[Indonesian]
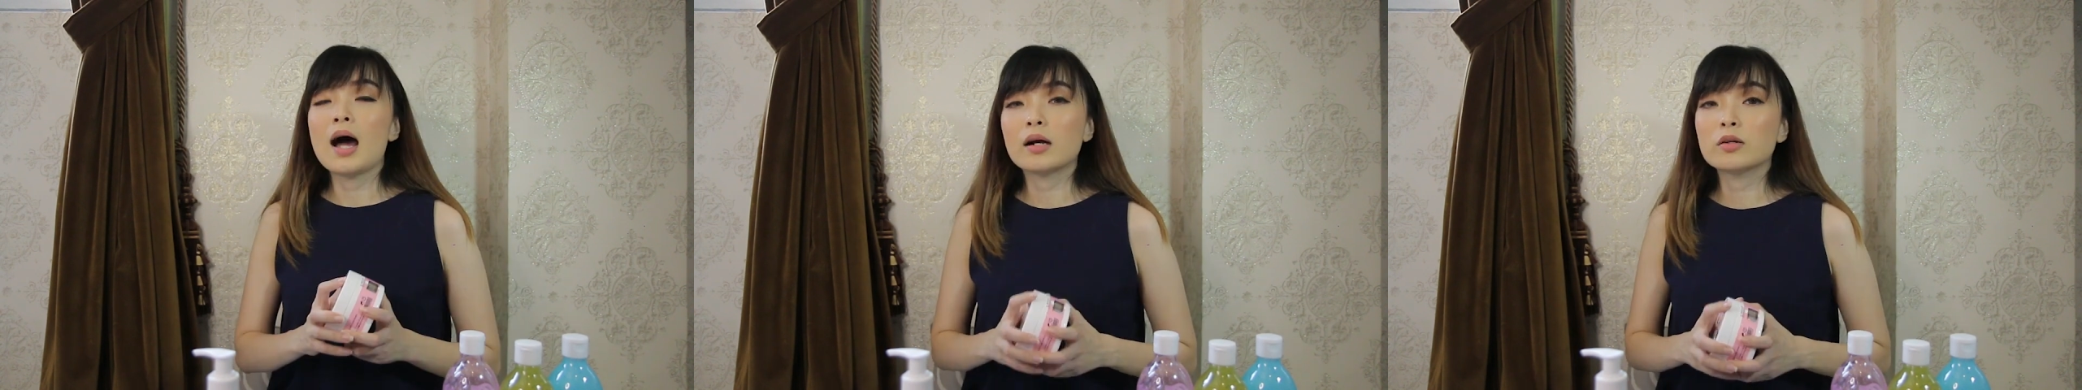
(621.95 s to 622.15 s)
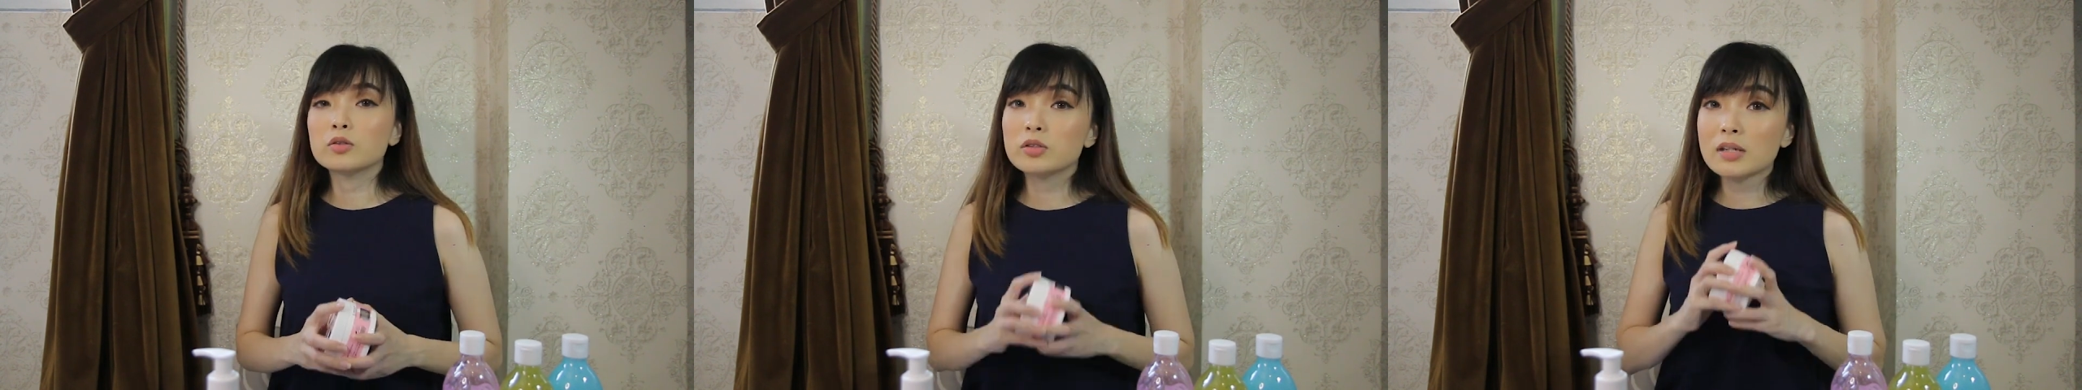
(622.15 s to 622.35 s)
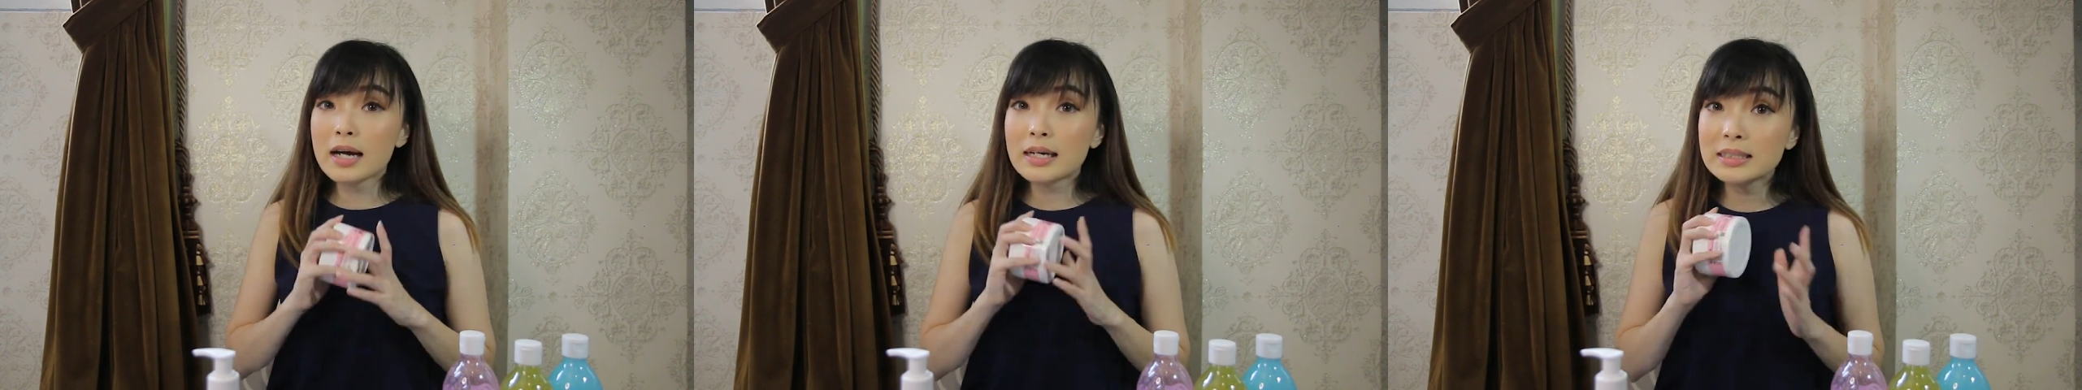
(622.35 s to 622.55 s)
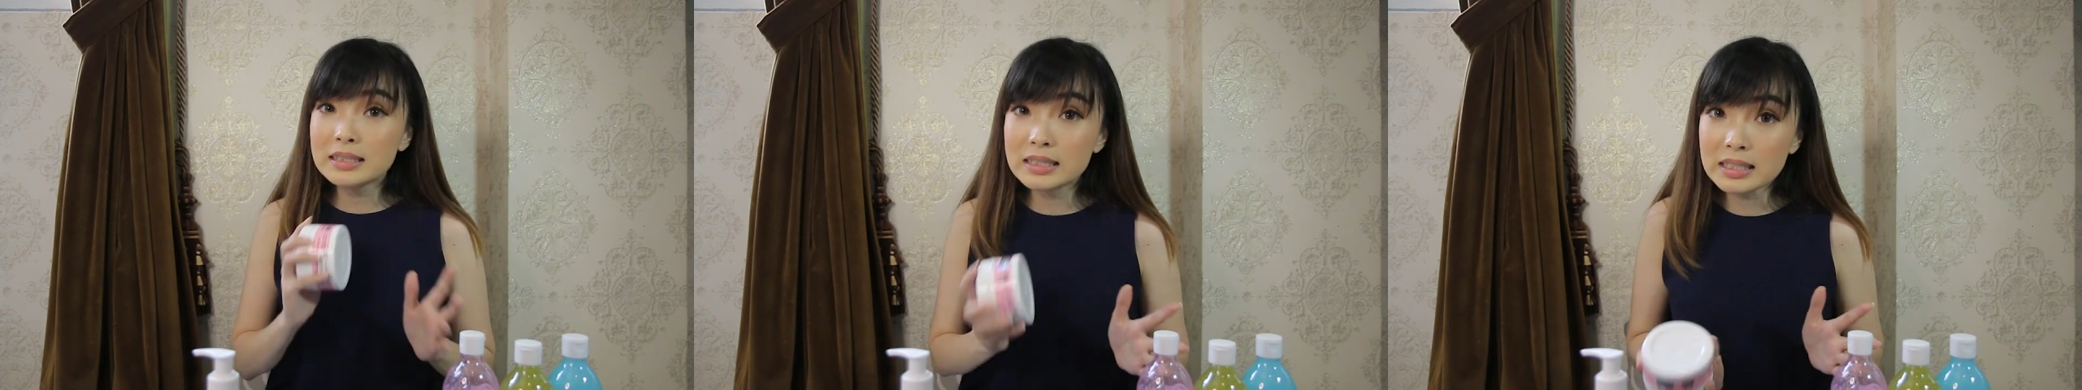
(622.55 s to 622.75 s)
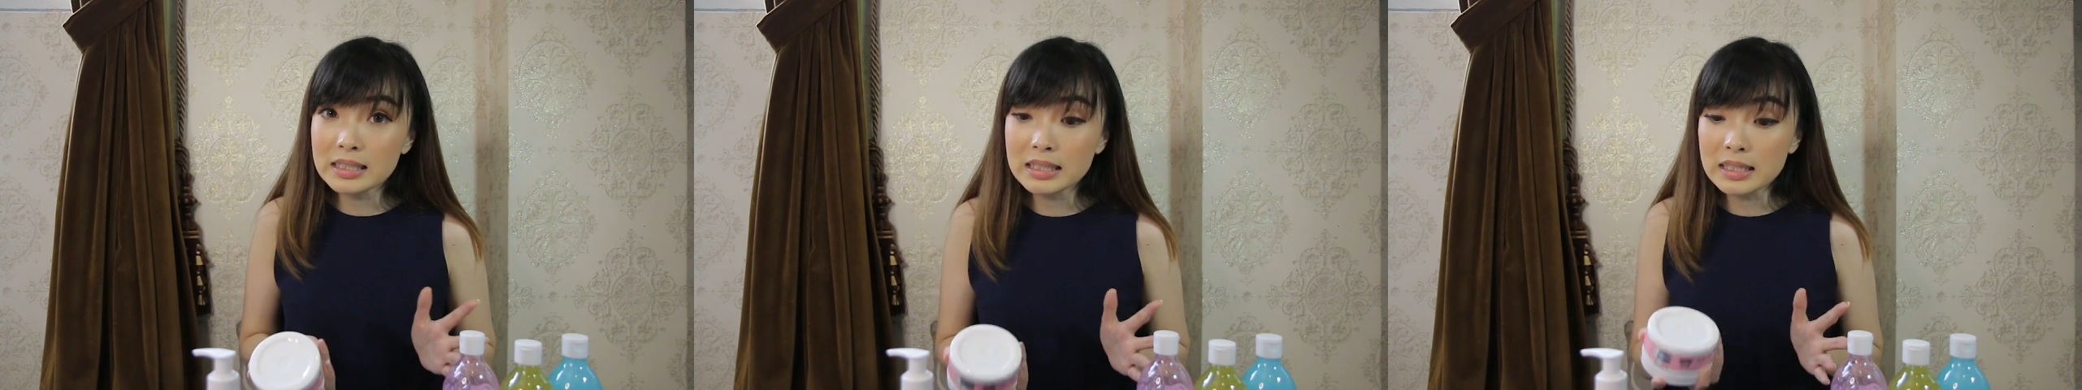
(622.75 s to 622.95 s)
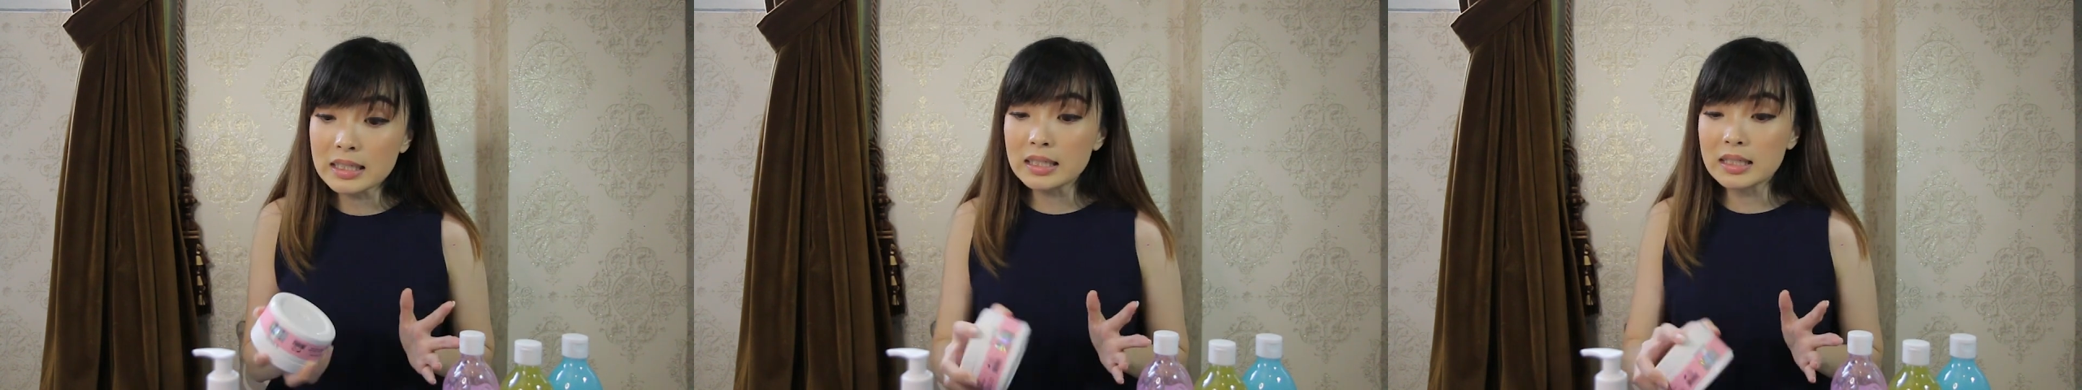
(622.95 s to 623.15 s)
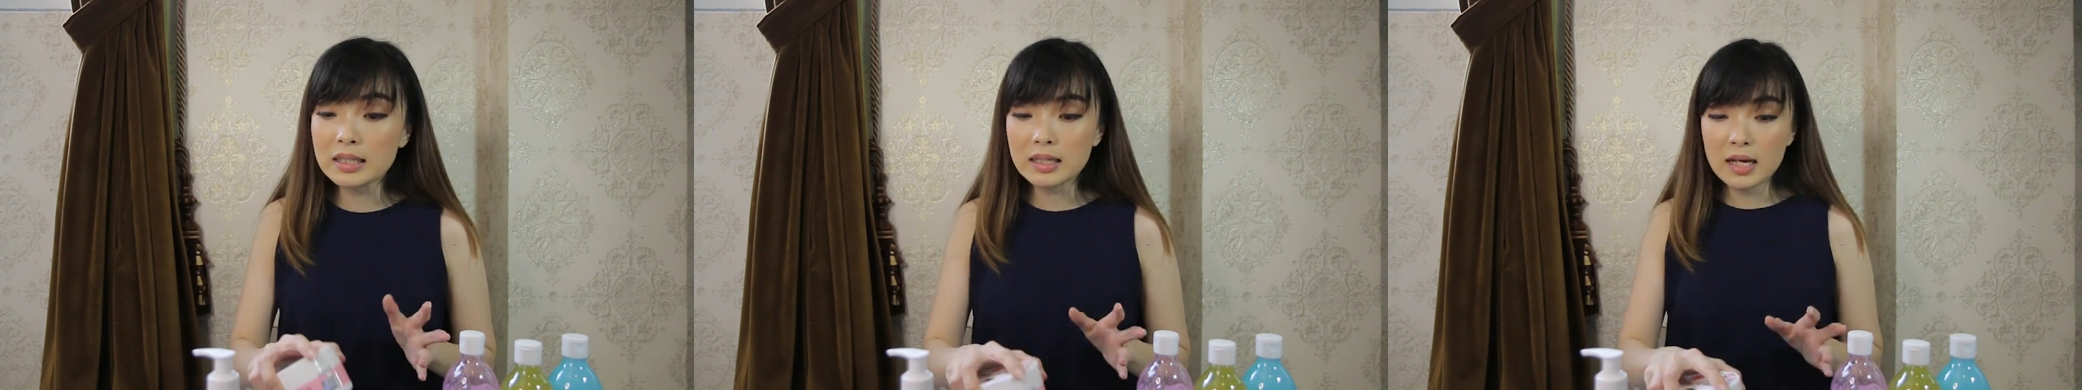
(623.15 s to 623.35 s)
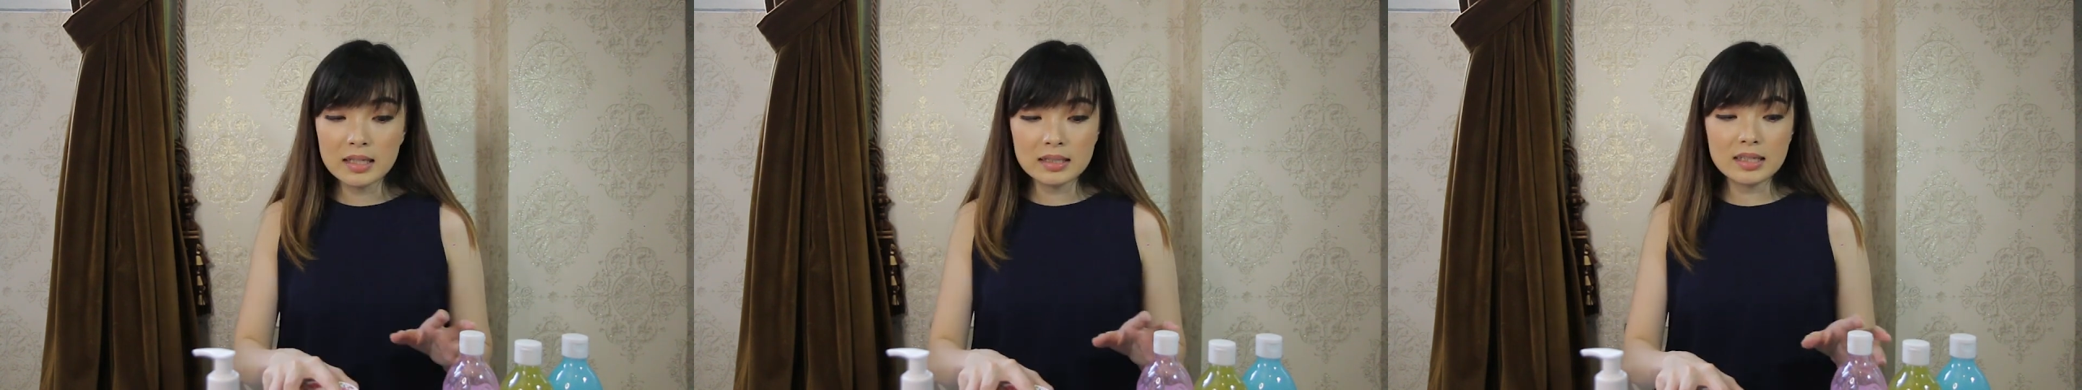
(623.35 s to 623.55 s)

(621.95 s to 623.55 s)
harus rajin.